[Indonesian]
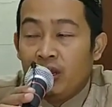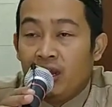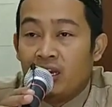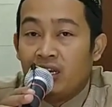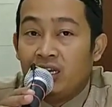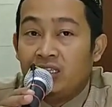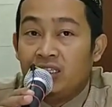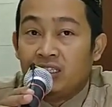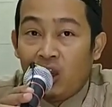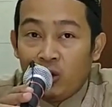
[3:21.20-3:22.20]
karena
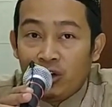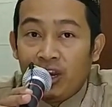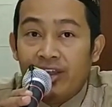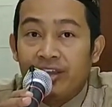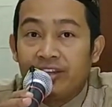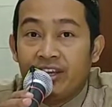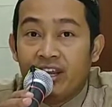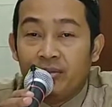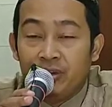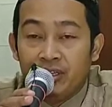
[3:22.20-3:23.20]
di tahun
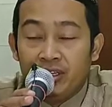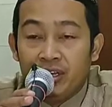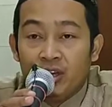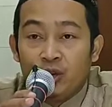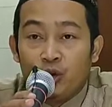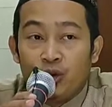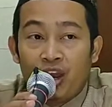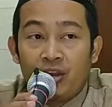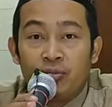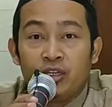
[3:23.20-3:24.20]
lahirnya Nabi,
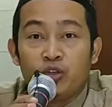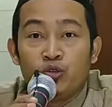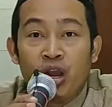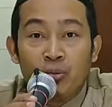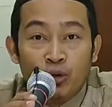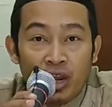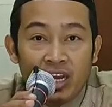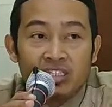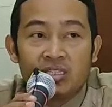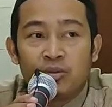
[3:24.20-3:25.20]
kurang lebih dua
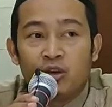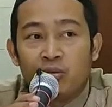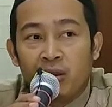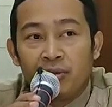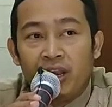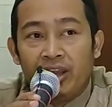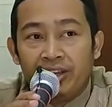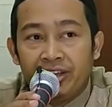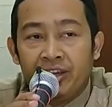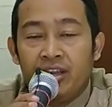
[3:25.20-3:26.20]
bulan sebelum Nabi
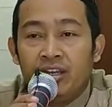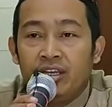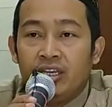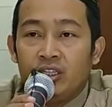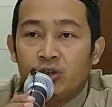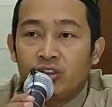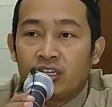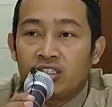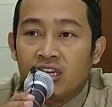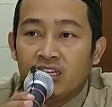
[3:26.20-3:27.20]
lahir, itu
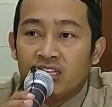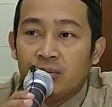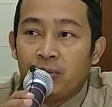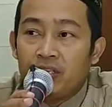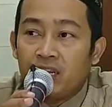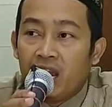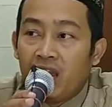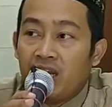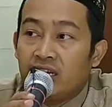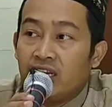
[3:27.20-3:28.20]
terjadi
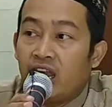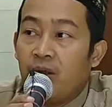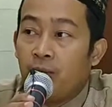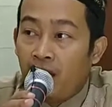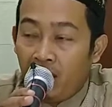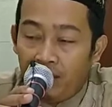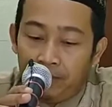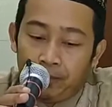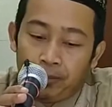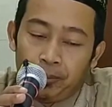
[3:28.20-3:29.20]
penyerangan
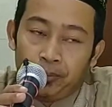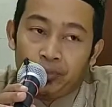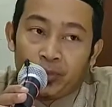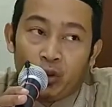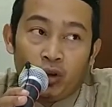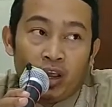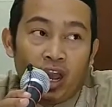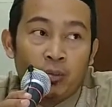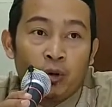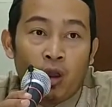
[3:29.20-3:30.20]
Ka'bah oleh
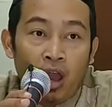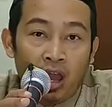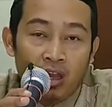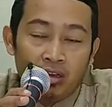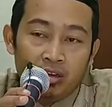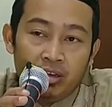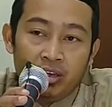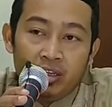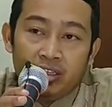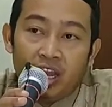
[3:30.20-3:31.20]
Abrohah
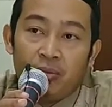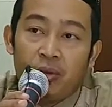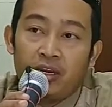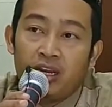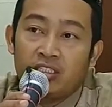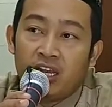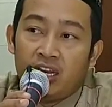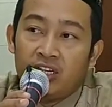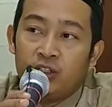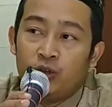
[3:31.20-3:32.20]
yang pada
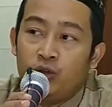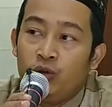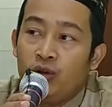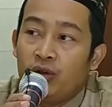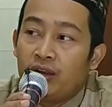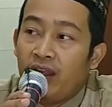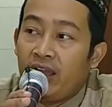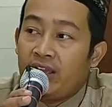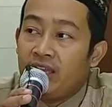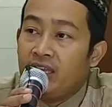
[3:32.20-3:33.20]
saat itu
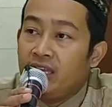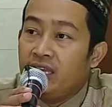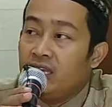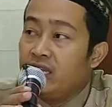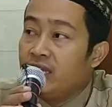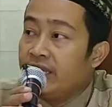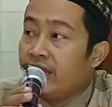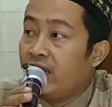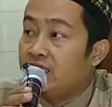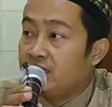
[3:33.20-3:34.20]
naik
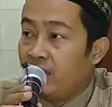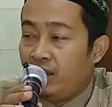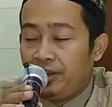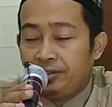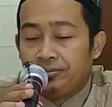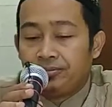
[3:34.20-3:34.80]
gajah.